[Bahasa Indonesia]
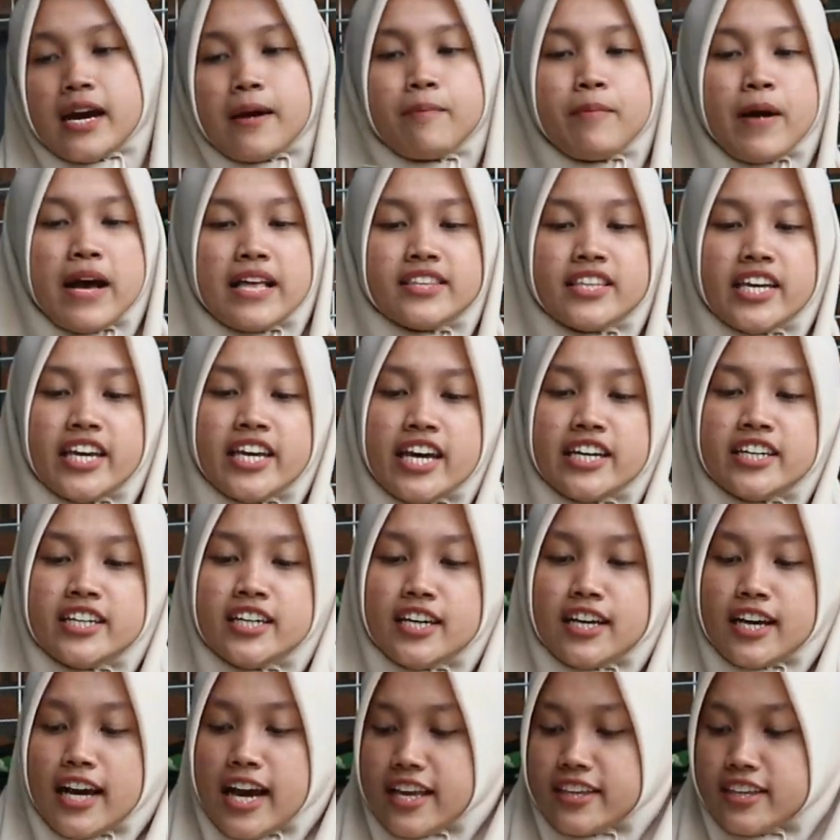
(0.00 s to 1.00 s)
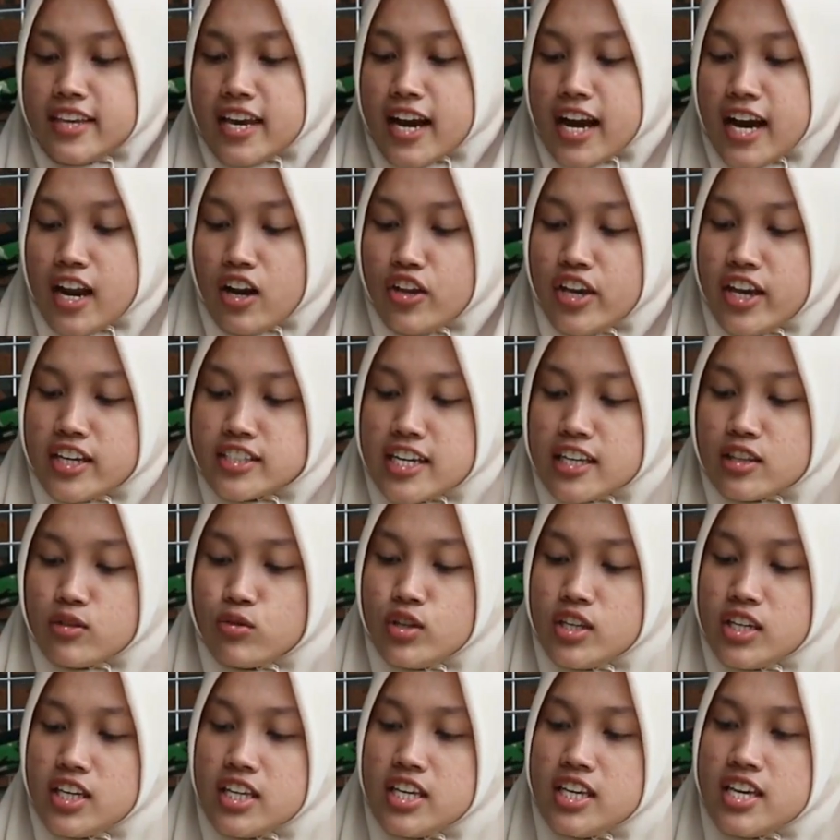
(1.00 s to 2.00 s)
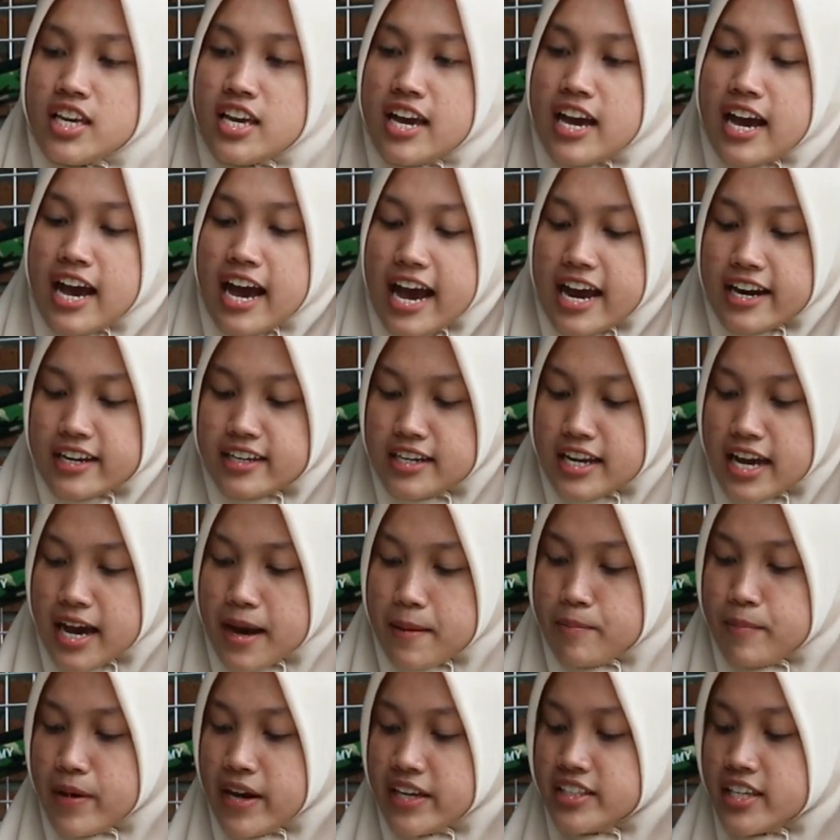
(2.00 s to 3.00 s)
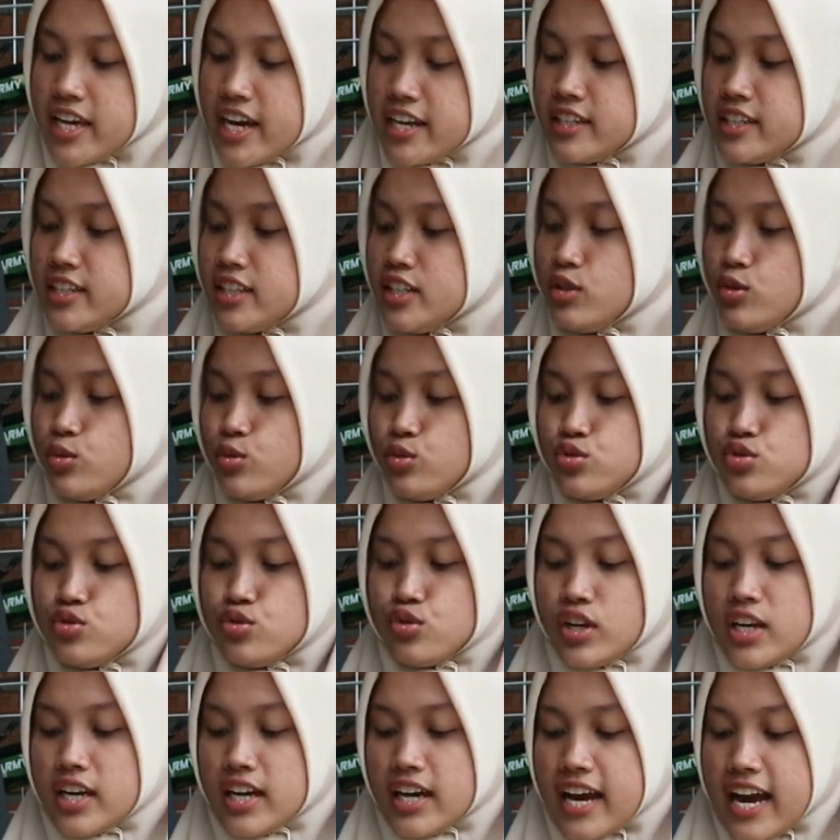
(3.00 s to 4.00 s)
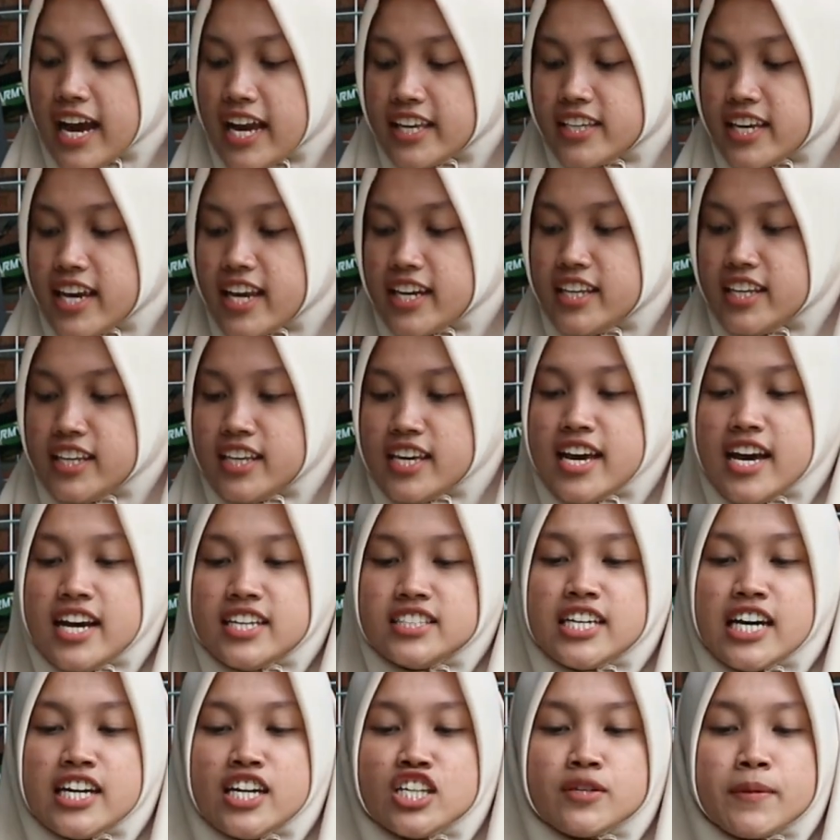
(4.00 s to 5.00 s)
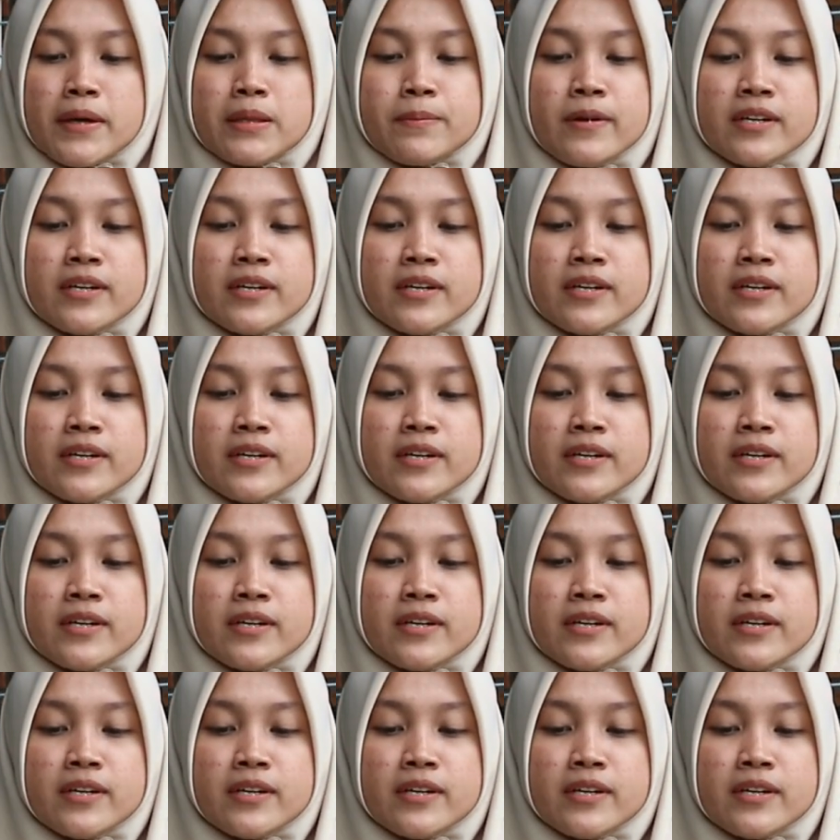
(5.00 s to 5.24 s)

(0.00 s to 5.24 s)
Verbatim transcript: ada bannya ya di lengannya kalau yang satu ini ada bannya di ujung lengannya nih jadi sobat